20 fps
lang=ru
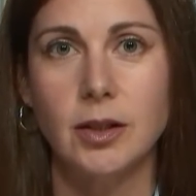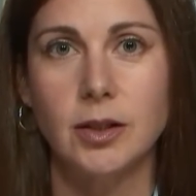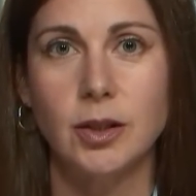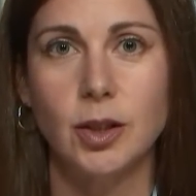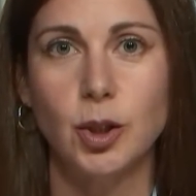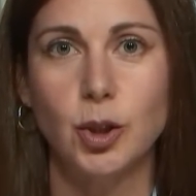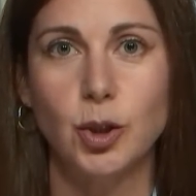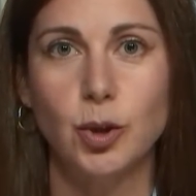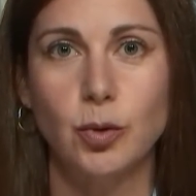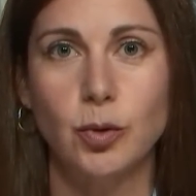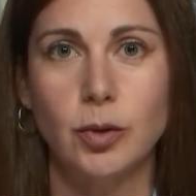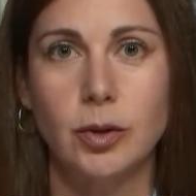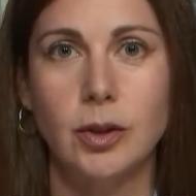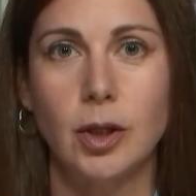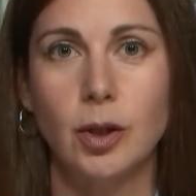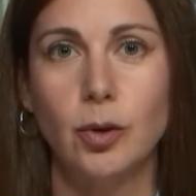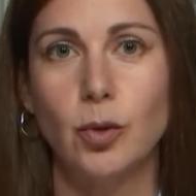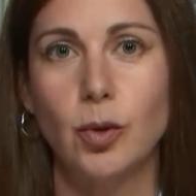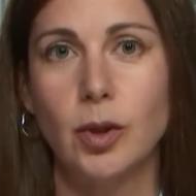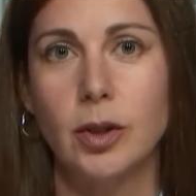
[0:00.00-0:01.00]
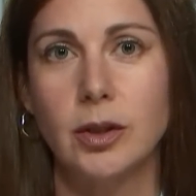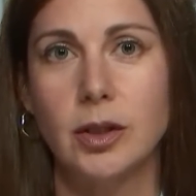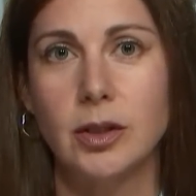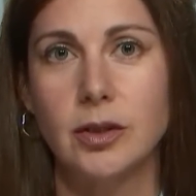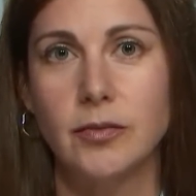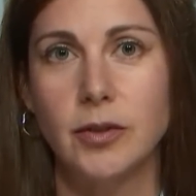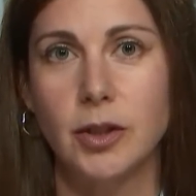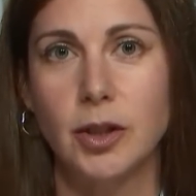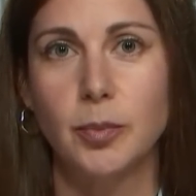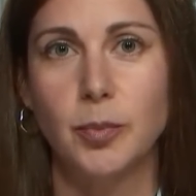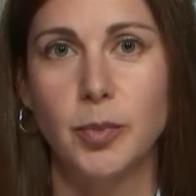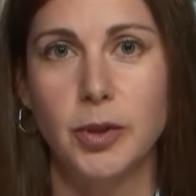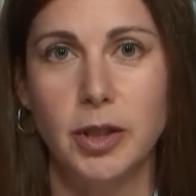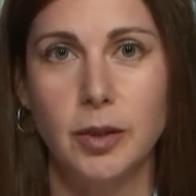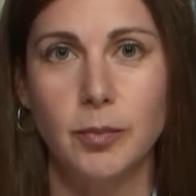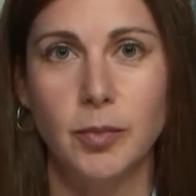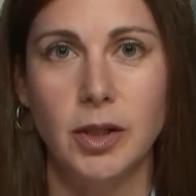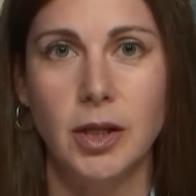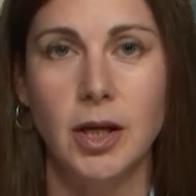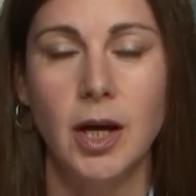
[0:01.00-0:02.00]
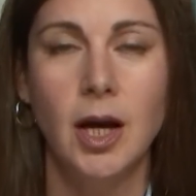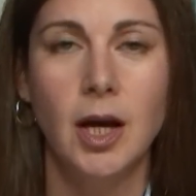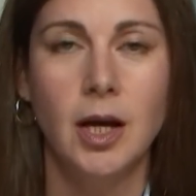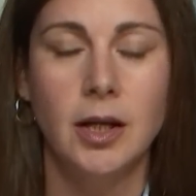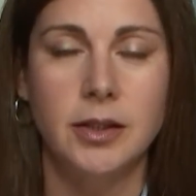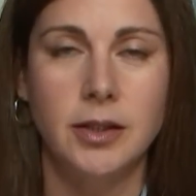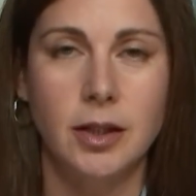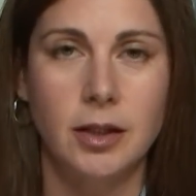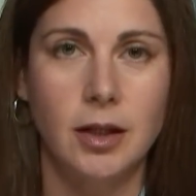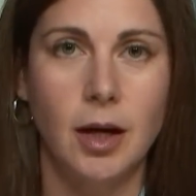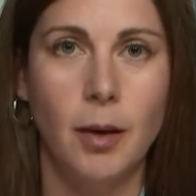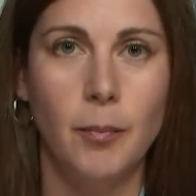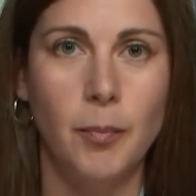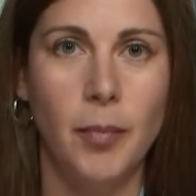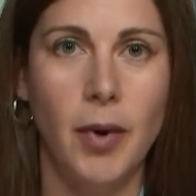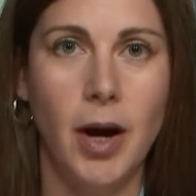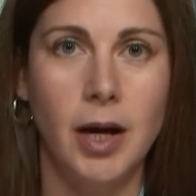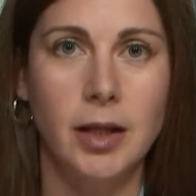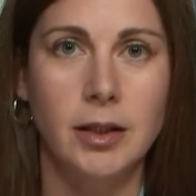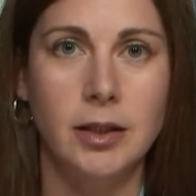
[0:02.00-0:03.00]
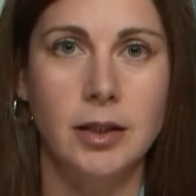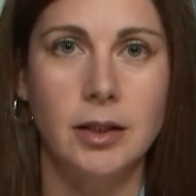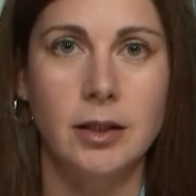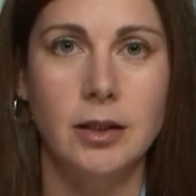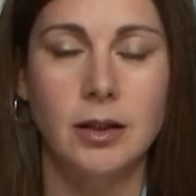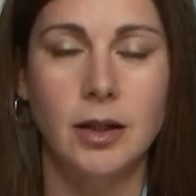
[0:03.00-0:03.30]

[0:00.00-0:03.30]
за счет налога на сверхприбыль тех компаний,